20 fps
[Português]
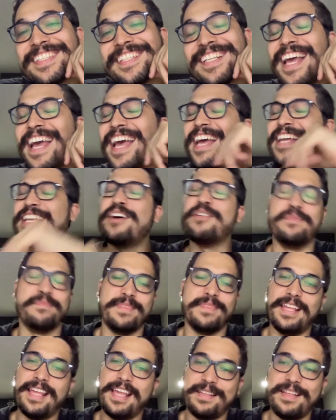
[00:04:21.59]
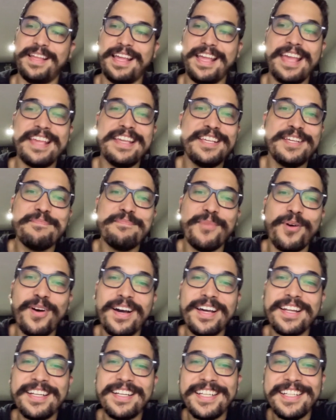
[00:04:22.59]
É, não. É, é, aí que
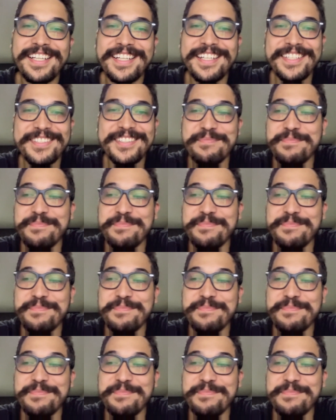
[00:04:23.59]
mora